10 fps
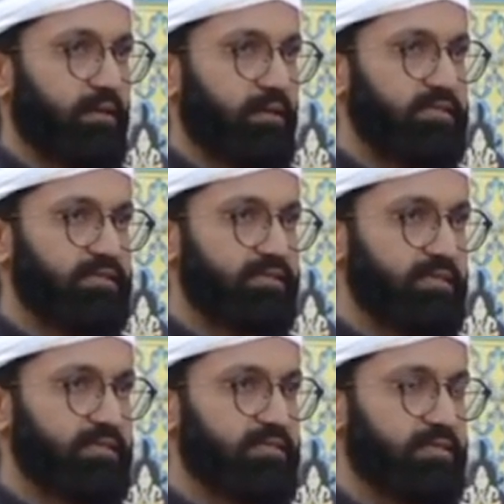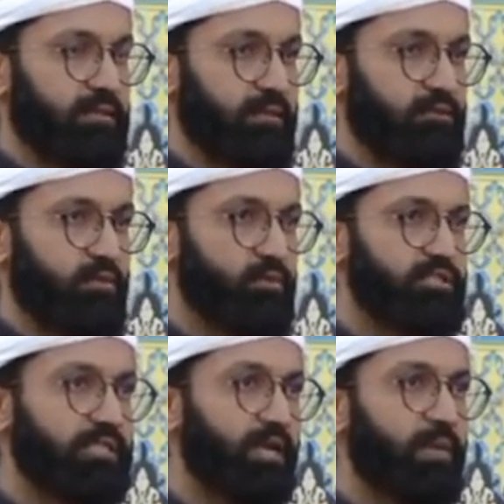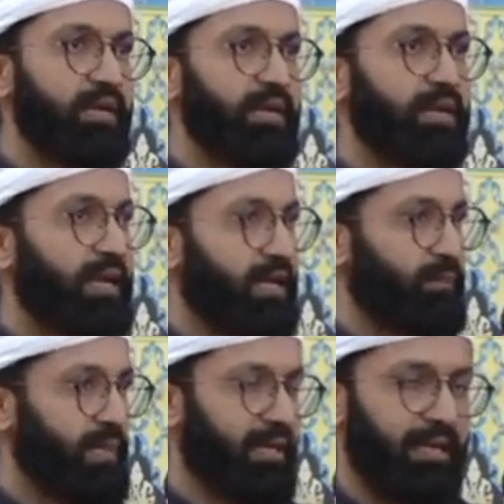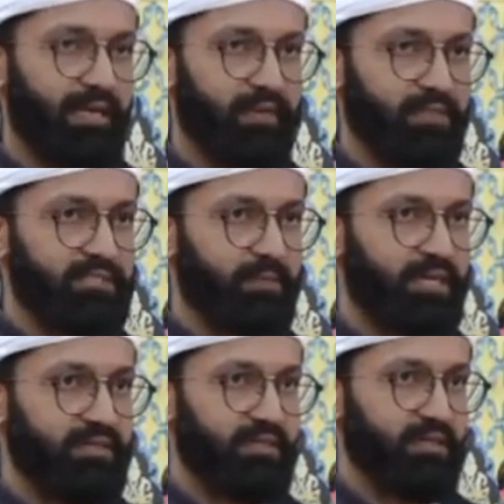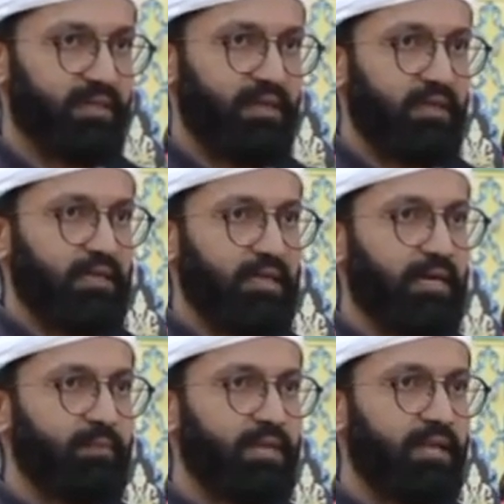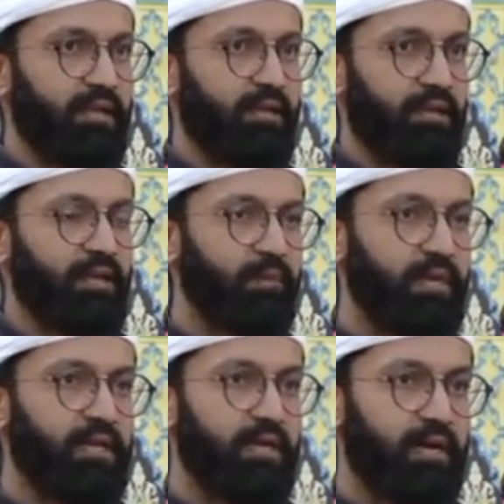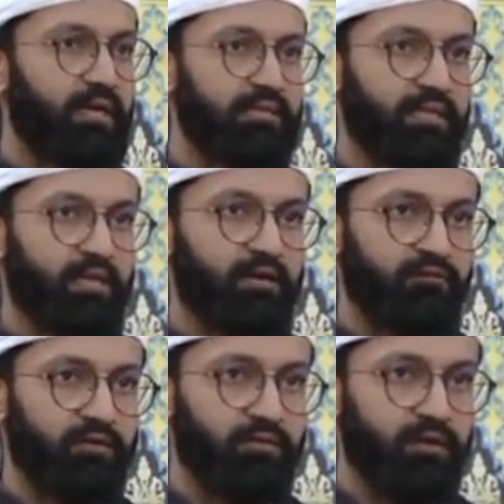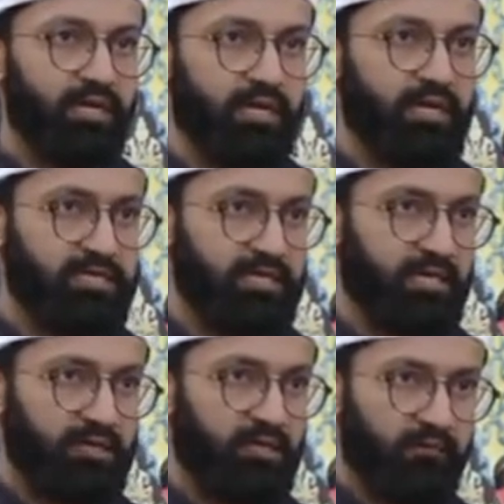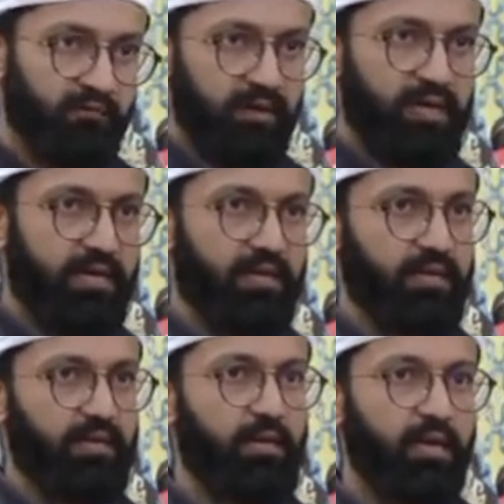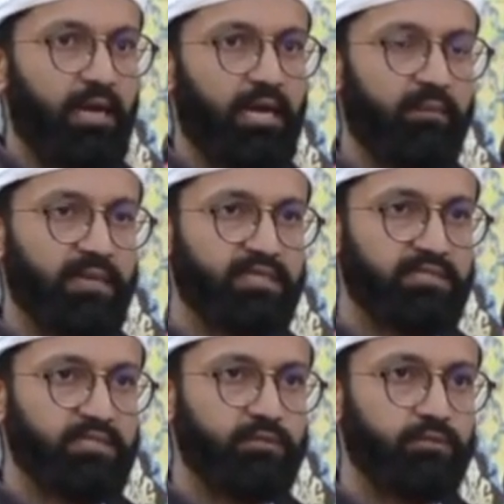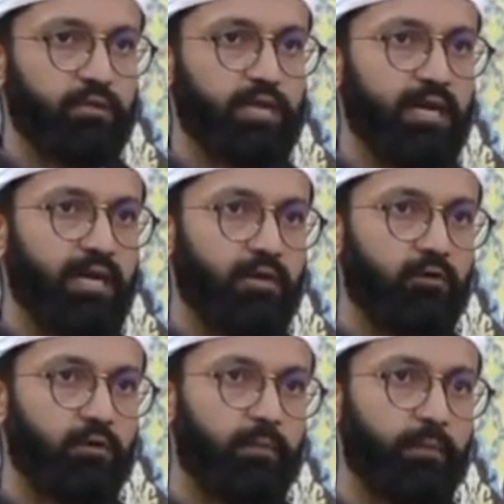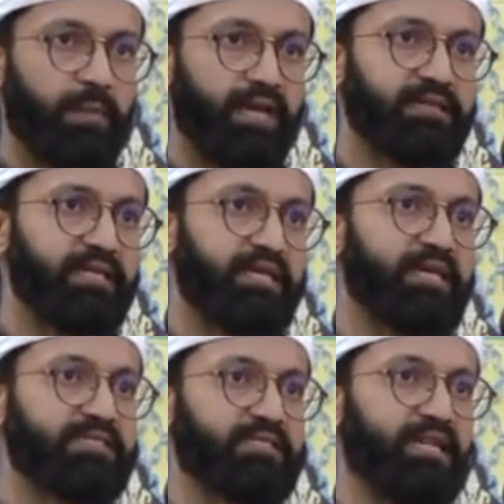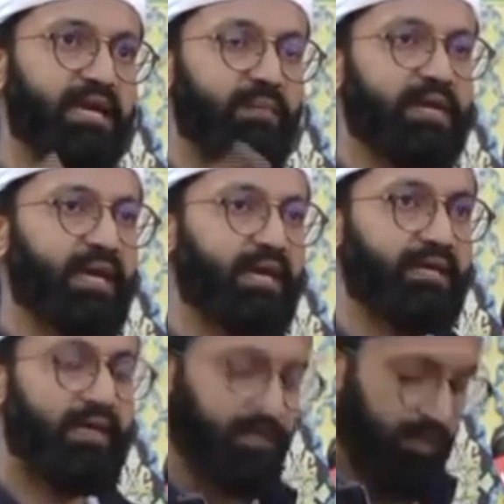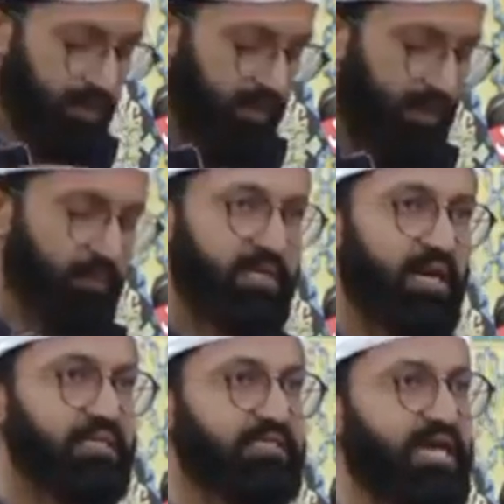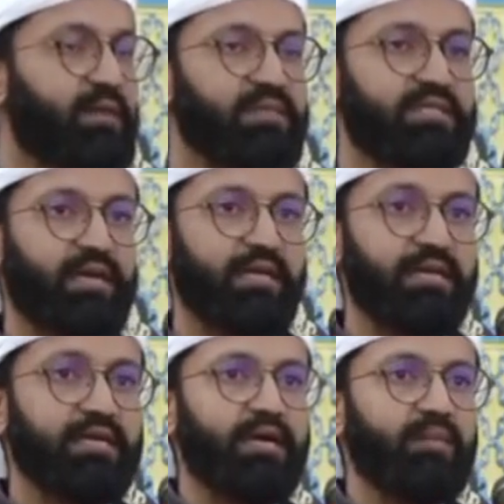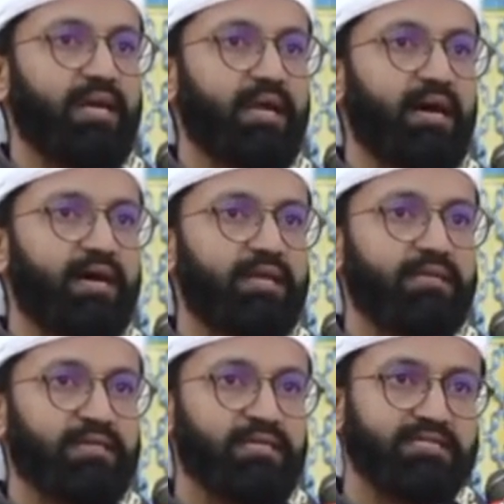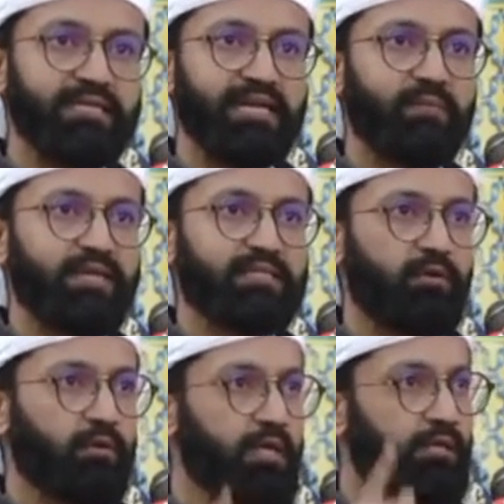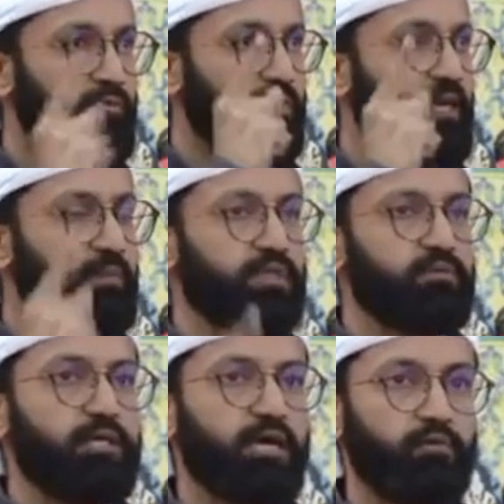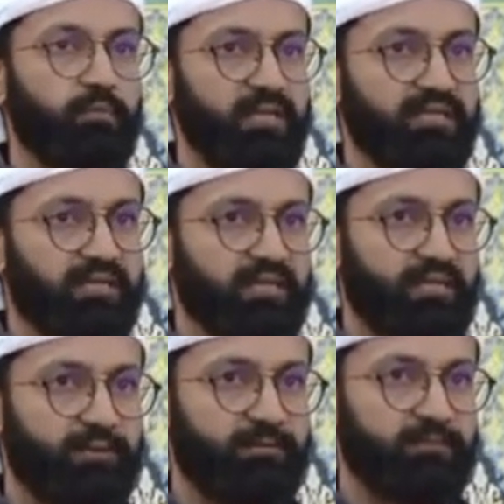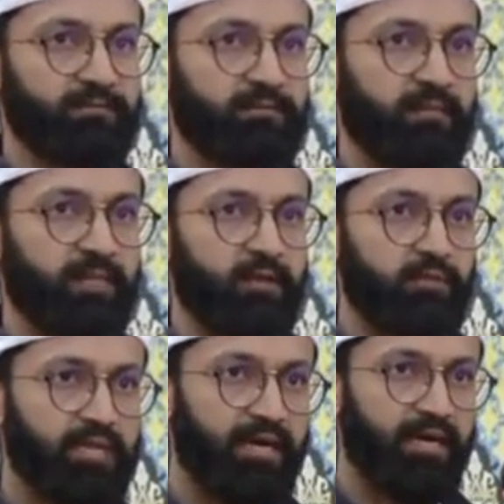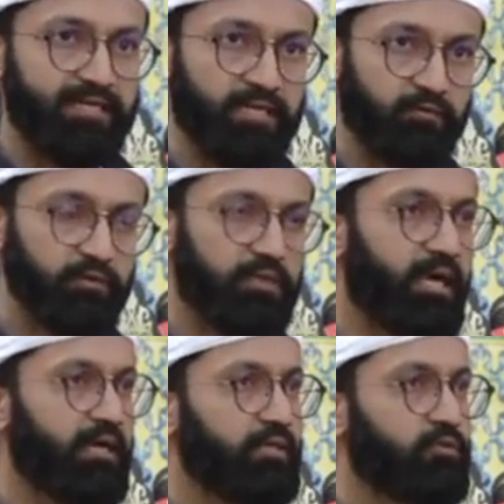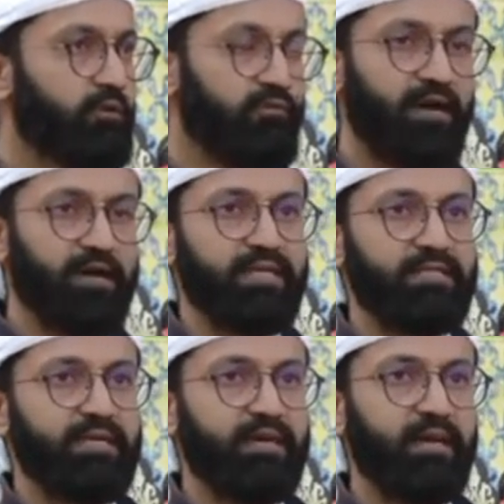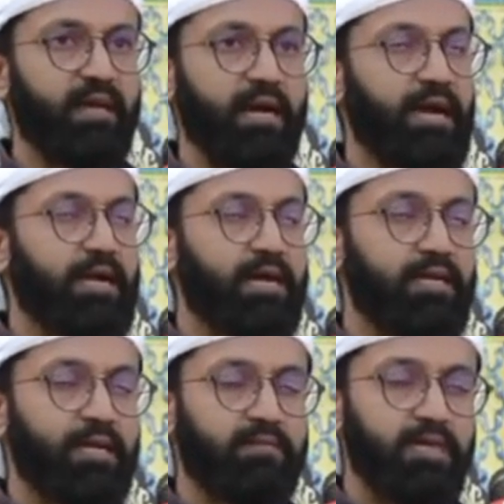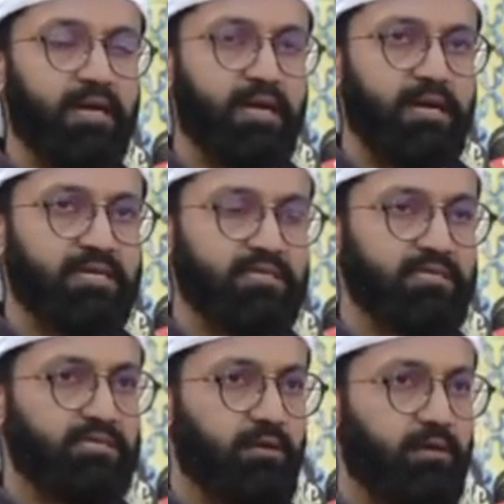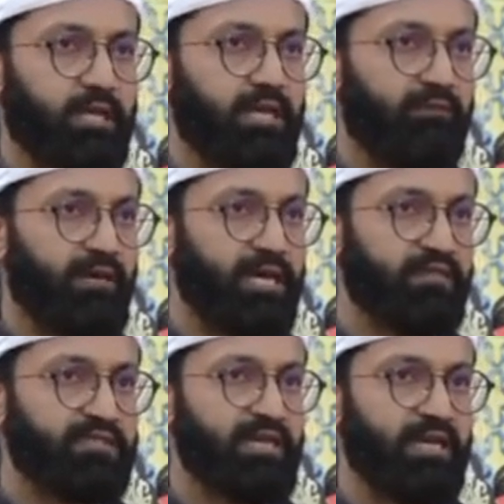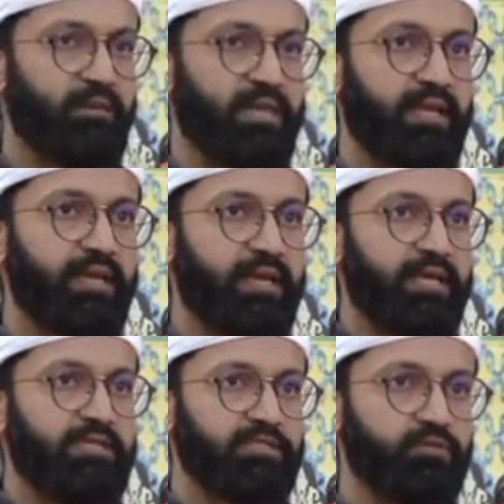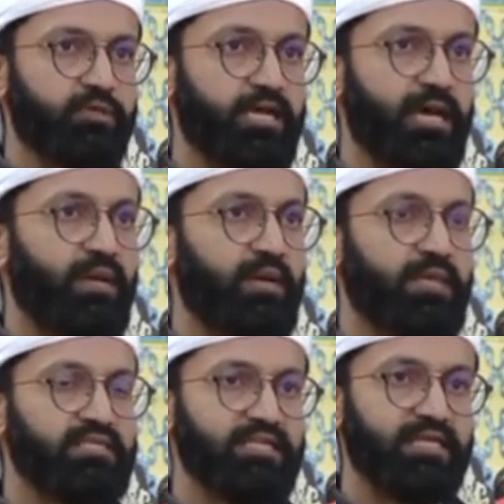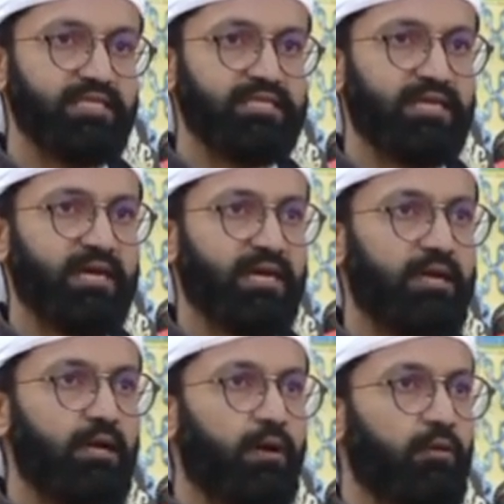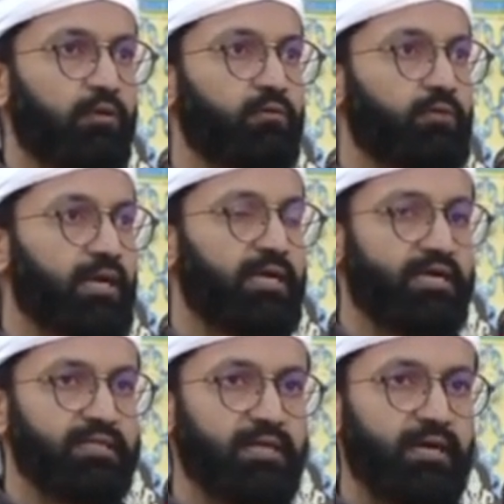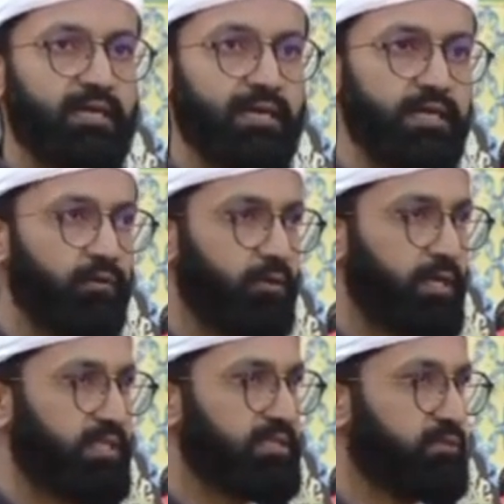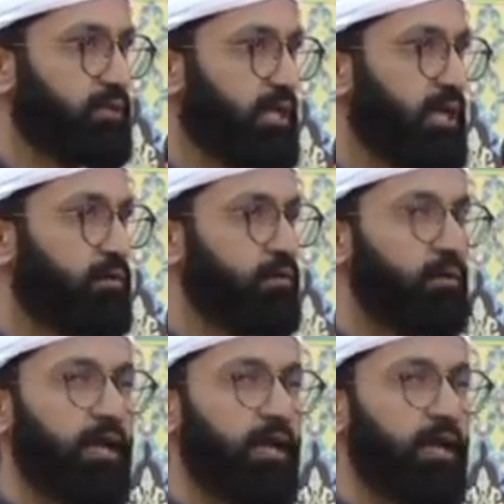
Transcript: इस इस जो मुस्तबिल का लाह अमाल है आपकी जमात का कि हमने रबना आतना फिर दुनिया हसन तम फिल आखिर हम इस दुनिया को बेहतरी का ज़रिया बनाएंगे हम यहाँ साबित करेंगे कि हमारी आखिरत इसलिए बेहतर होगी क्योंकि हमने दुनिया को बेहतर किया खुदा ने यह दुनिया का तोहफा हमें दिया आका नामदार हज़रत सल्ला वसलम ने इस दुनिया में हमें जीना सिखाया और ख़ुदा की तख्लीक हुई इस दुनिया को